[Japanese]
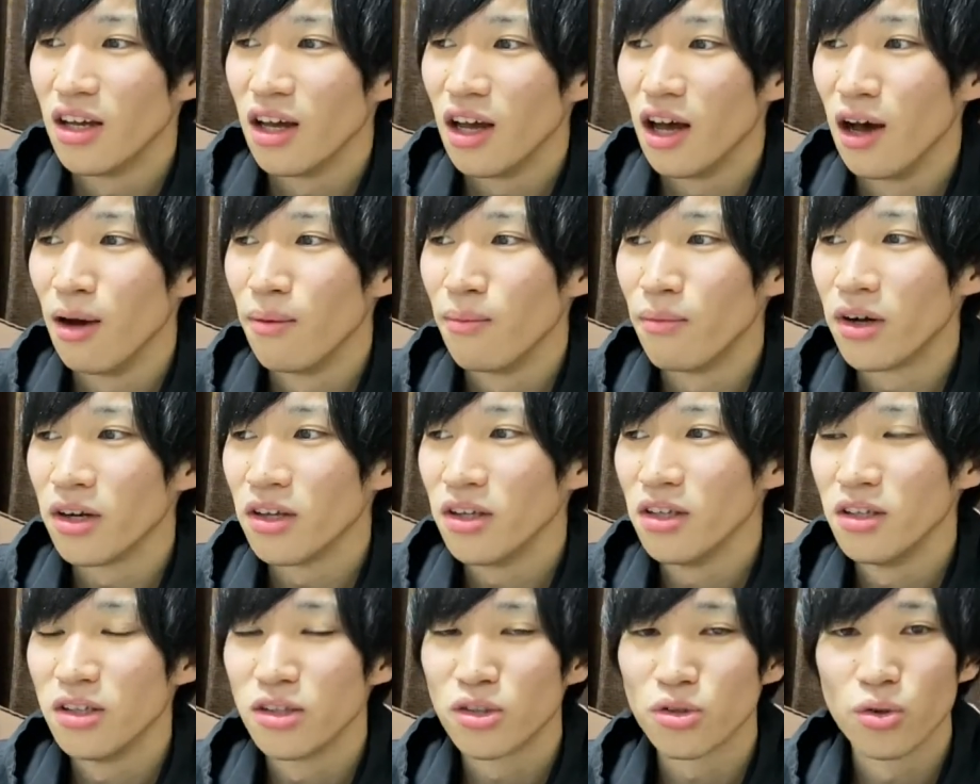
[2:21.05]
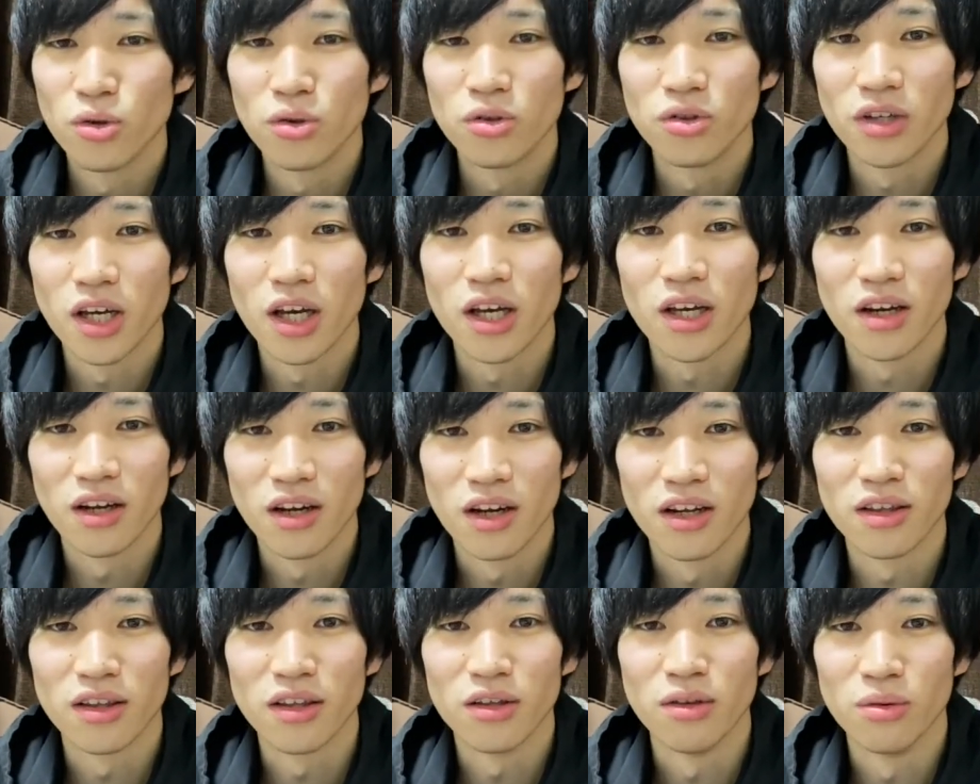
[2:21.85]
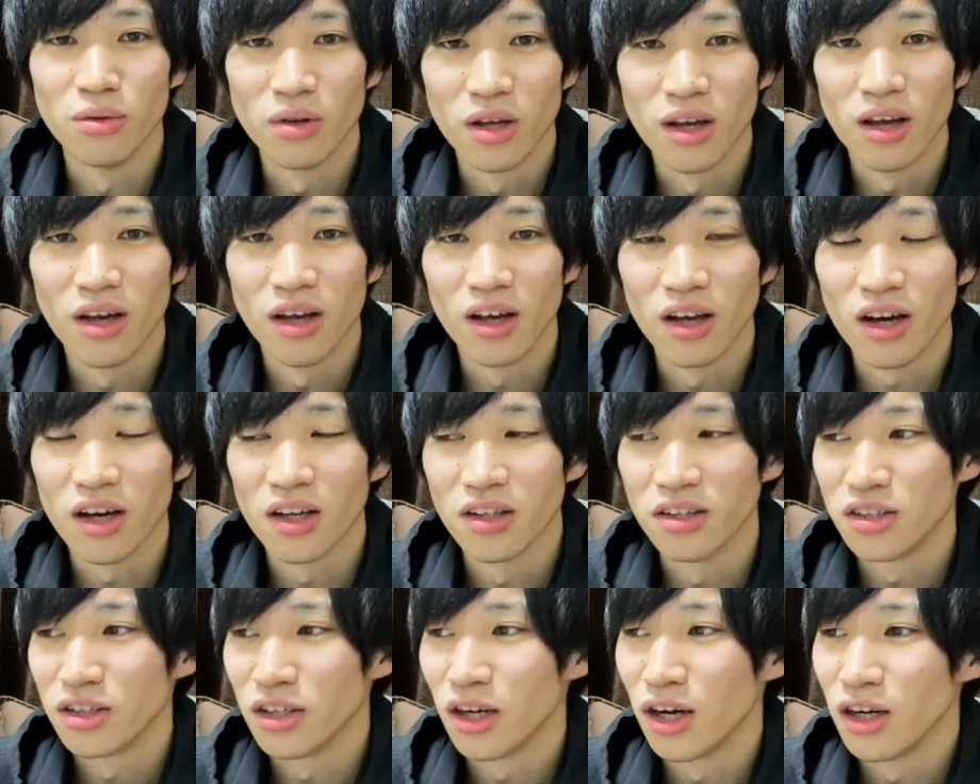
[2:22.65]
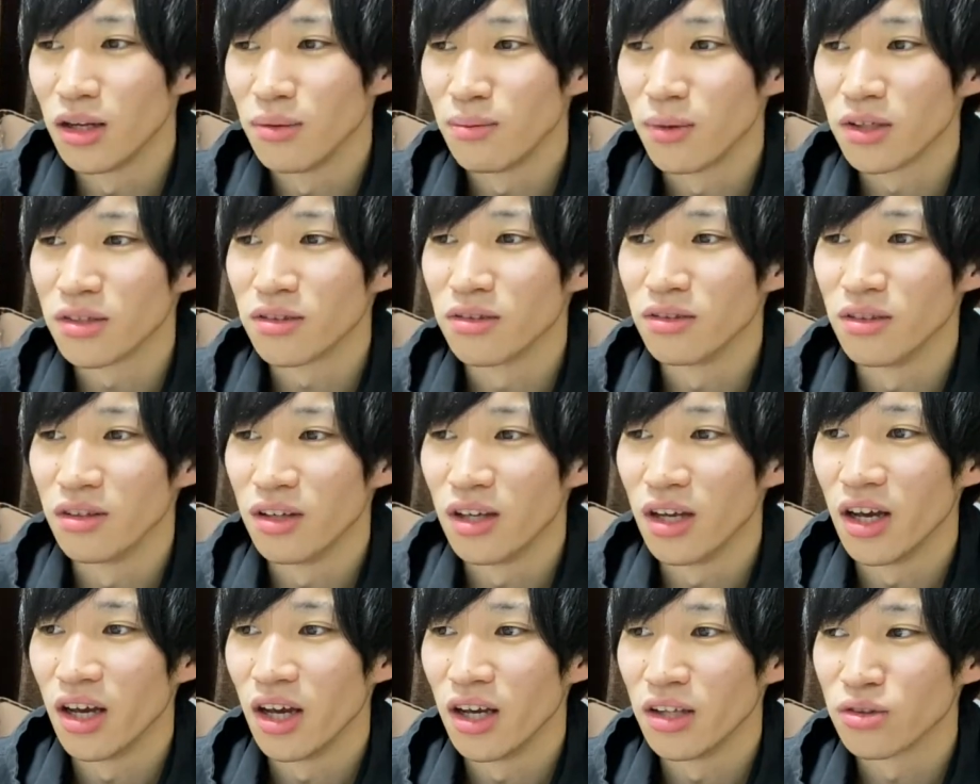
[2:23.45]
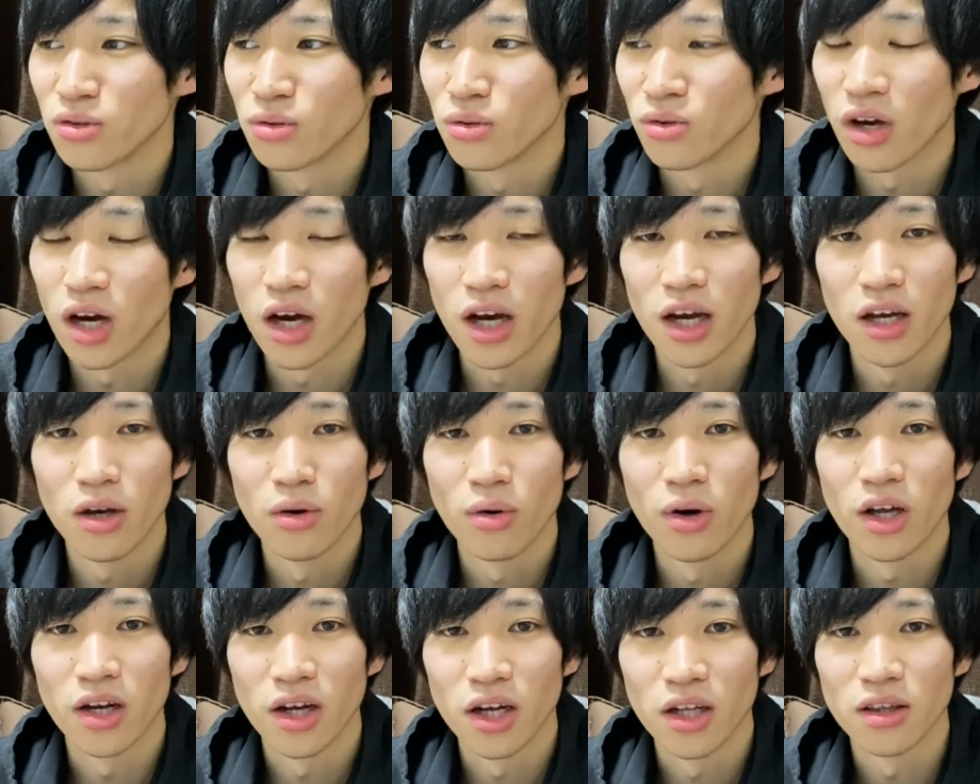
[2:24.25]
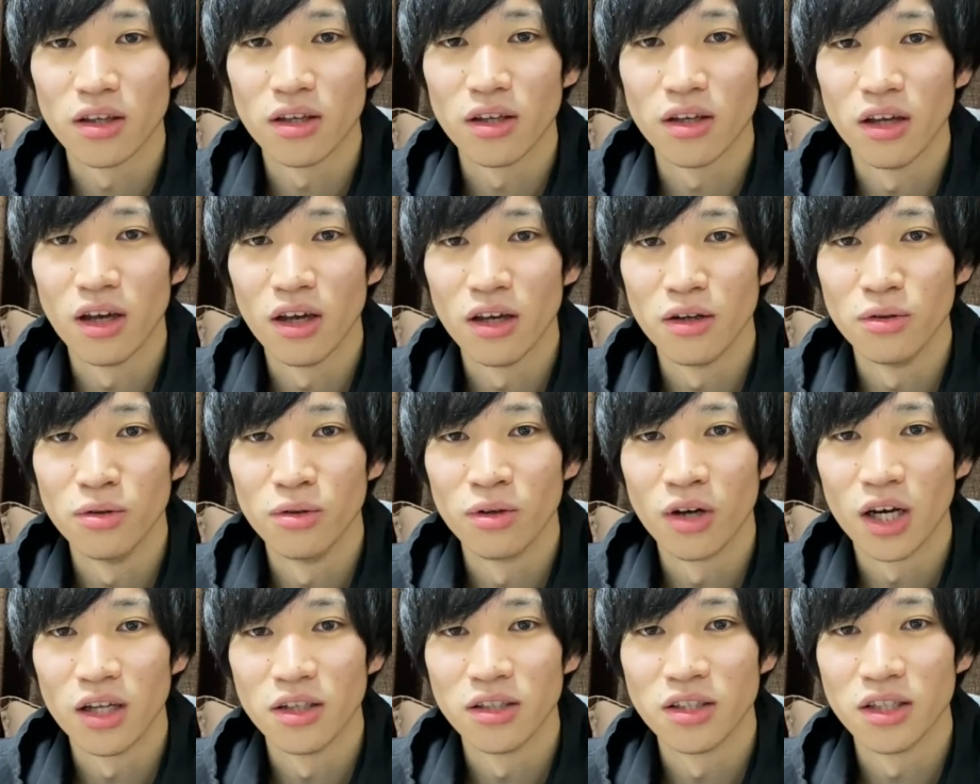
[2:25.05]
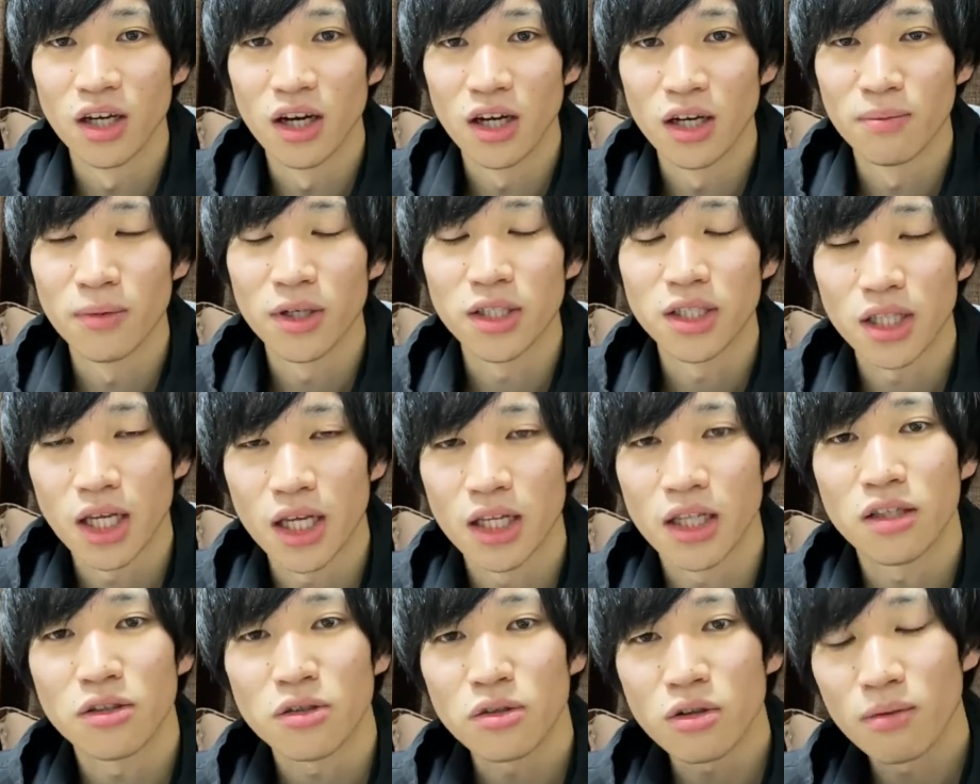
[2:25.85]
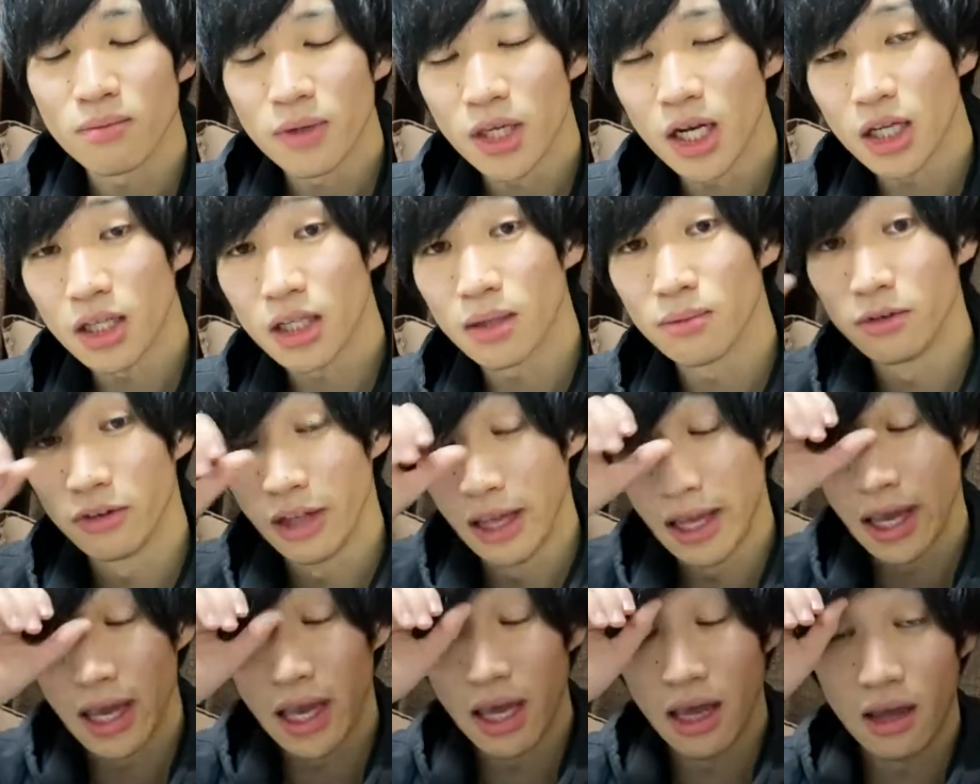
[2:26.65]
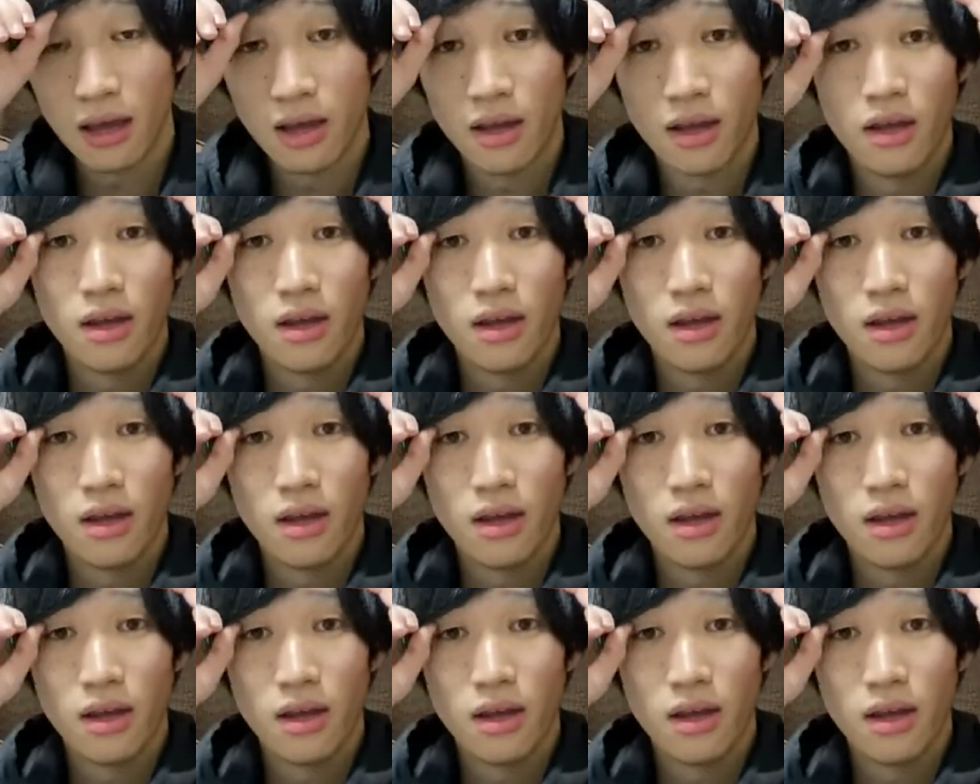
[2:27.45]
あんまり印象良くないかなっていうね、感じがありますんで、ちょっと変えようかなっていう感じがありまして、で、ちょっとミラティブで、